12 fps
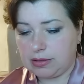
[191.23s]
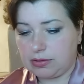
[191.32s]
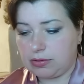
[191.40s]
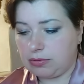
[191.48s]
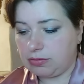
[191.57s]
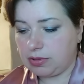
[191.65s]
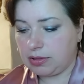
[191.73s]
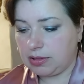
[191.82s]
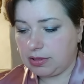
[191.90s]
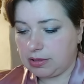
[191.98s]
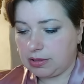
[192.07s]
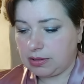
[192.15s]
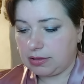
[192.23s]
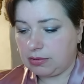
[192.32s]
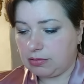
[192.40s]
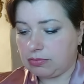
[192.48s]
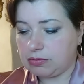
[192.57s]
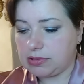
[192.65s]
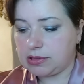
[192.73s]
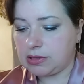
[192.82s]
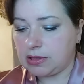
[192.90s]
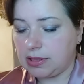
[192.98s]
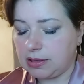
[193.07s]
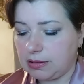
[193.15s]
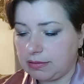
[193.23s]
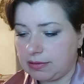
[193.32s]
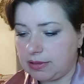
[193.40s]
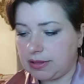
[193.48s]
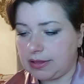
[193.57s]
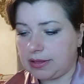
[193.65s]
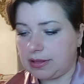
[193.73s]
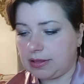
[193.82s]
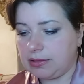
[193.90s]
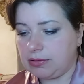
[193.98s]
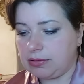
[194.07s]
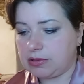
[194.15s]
другие люди как влияют,